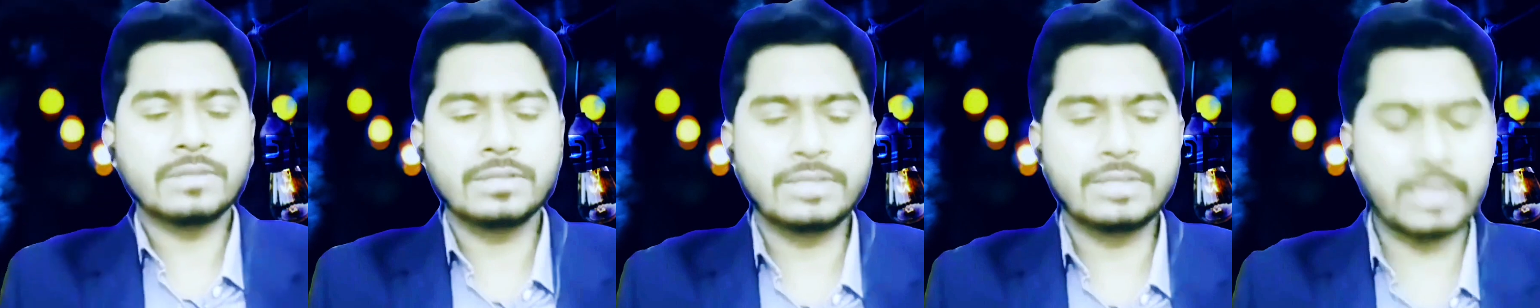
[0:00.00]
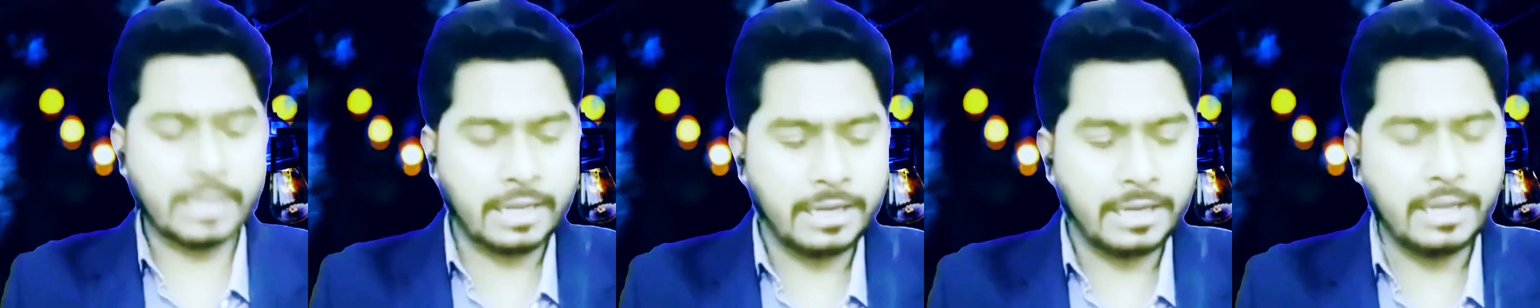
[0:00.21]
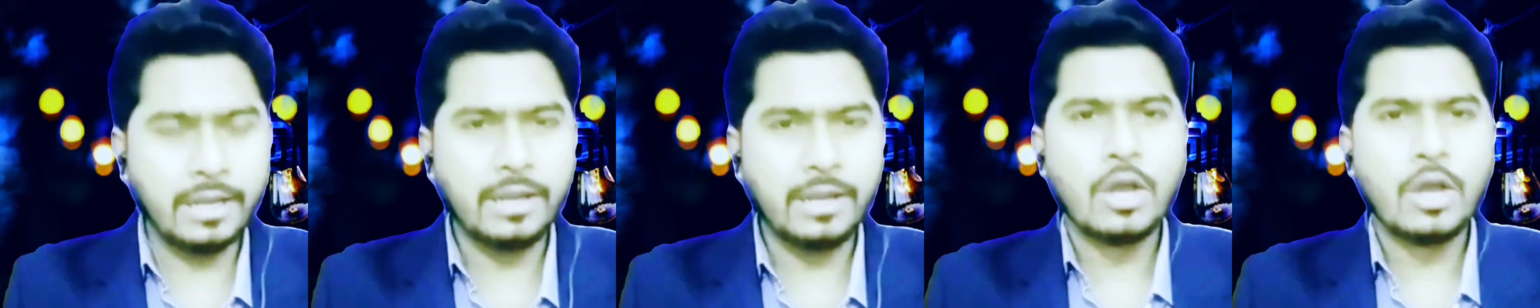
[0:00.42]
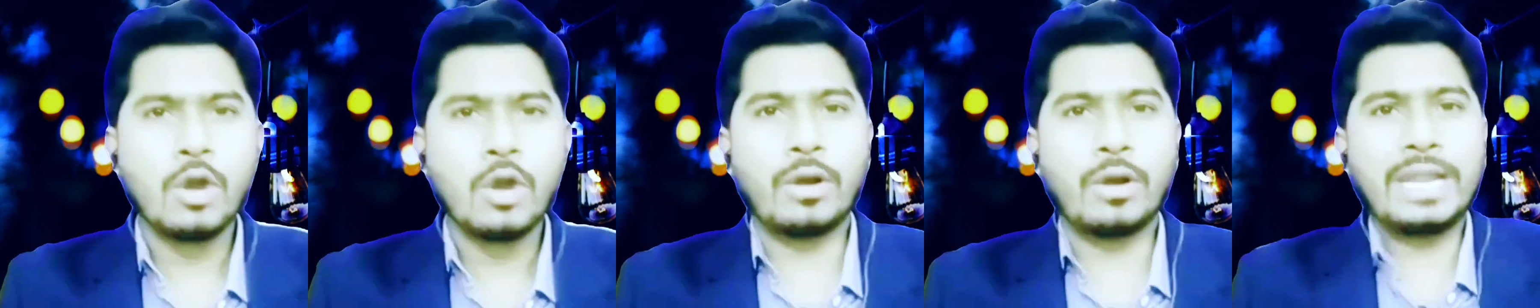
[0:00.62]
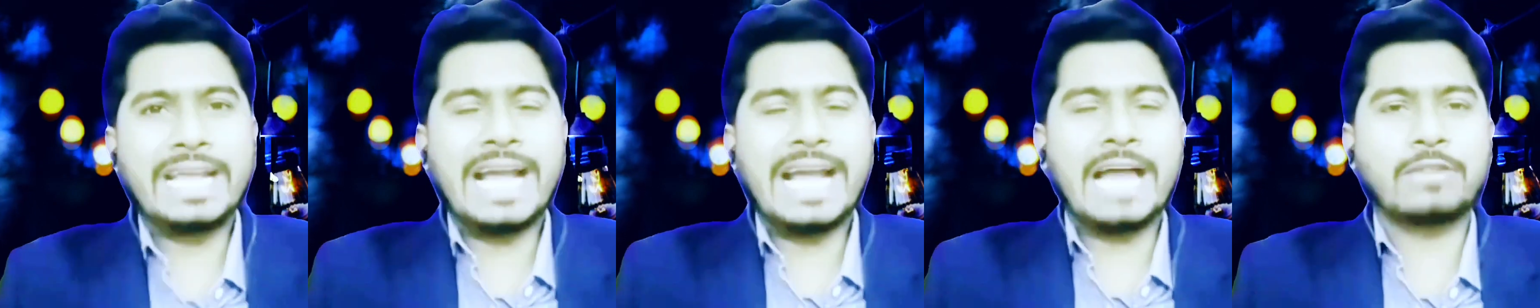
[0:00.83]
সেখানে
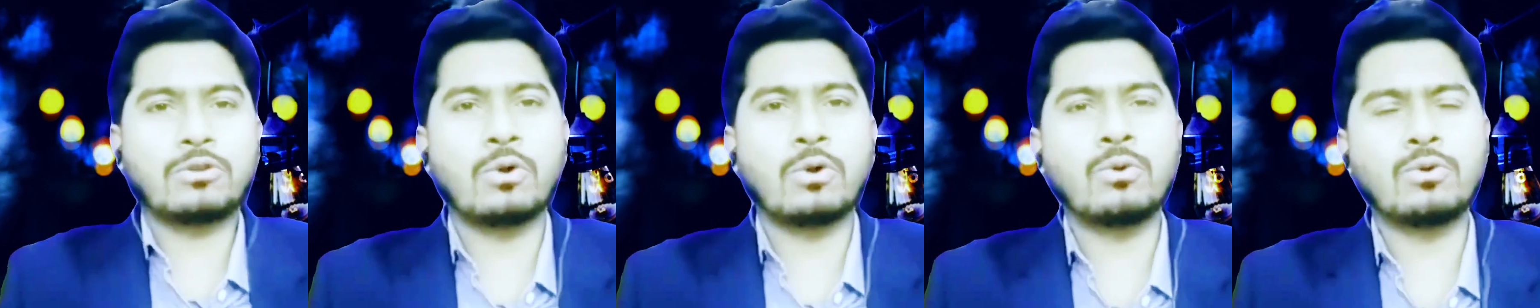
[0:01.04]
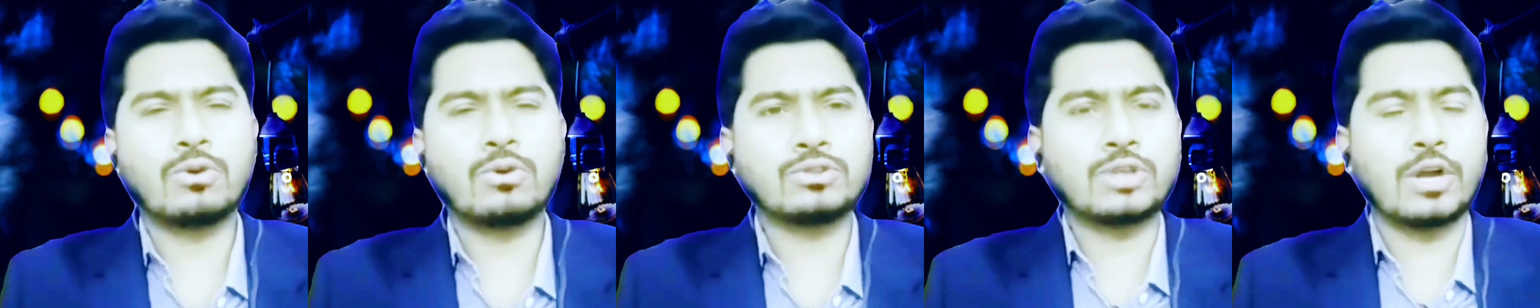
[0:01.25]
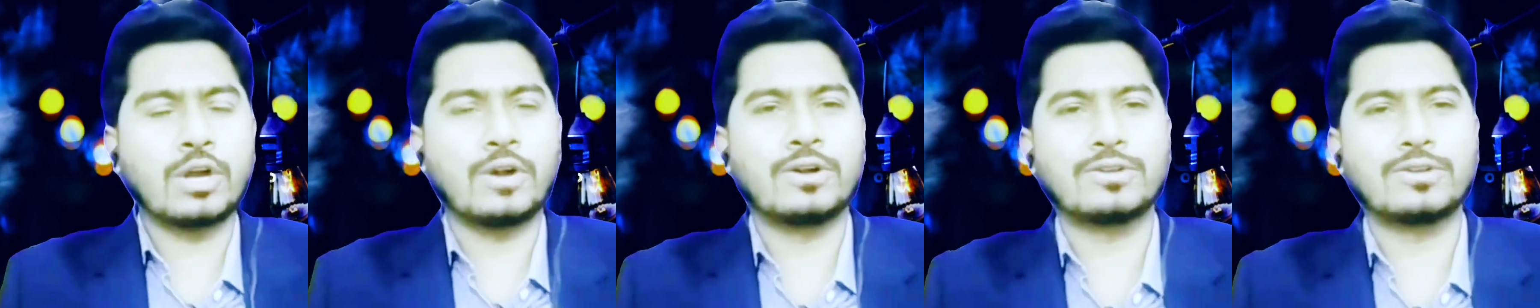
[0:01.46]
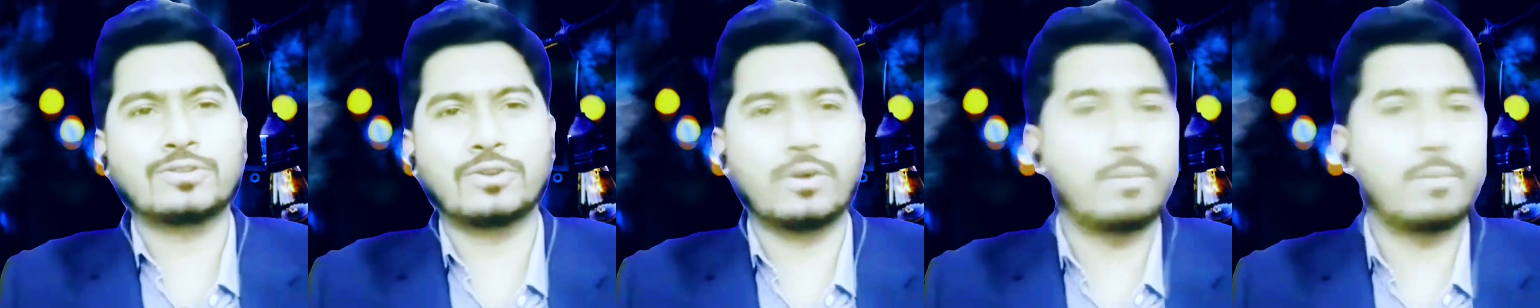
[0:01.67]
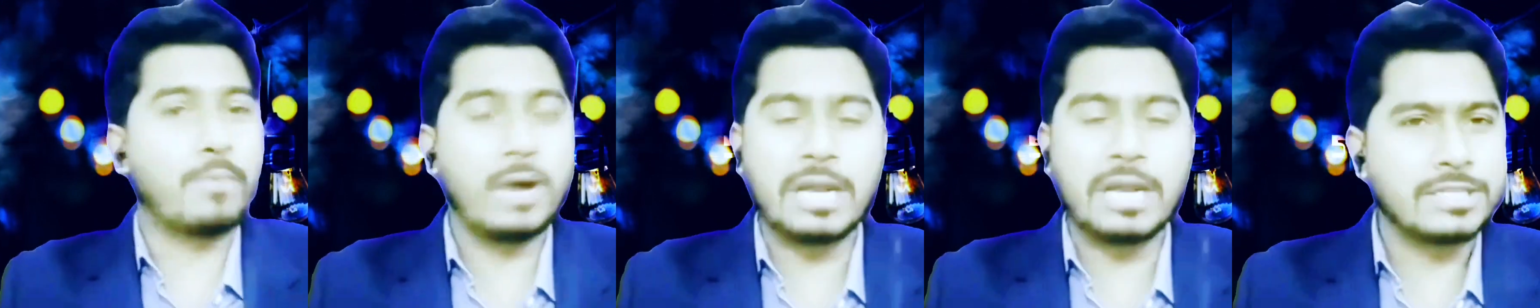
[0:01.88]
অনেক আতঙ্ক ছড়ানোর
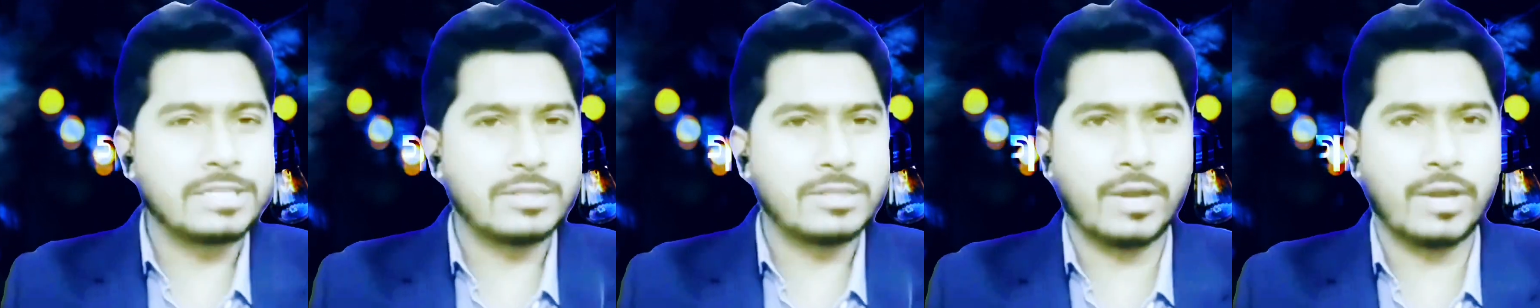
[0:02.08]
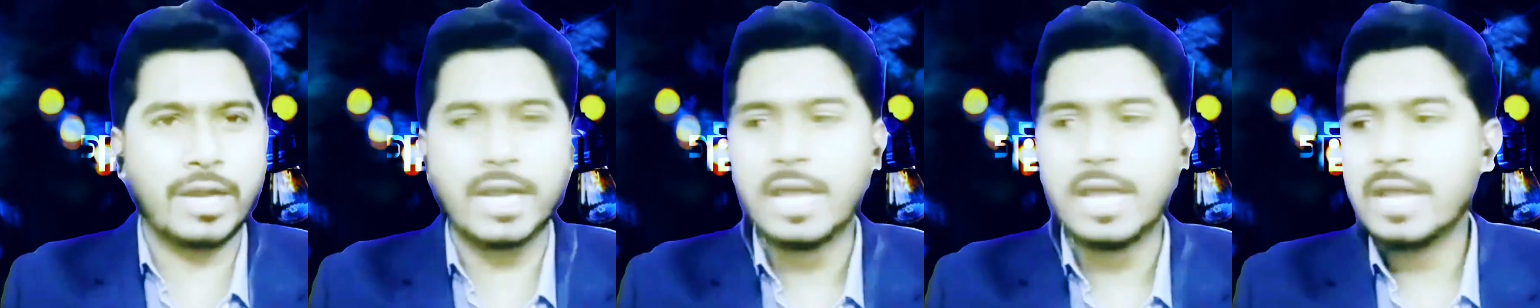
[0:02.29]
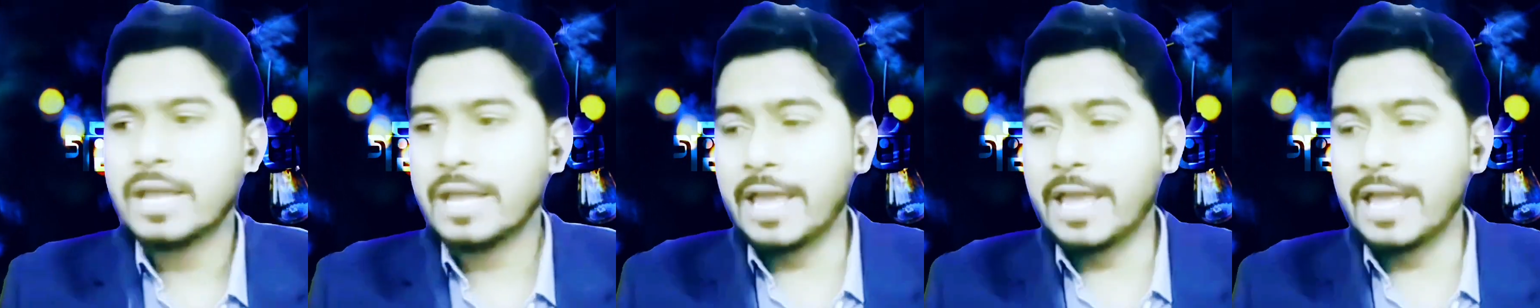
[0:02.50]
জন্য বলে যে ধরেন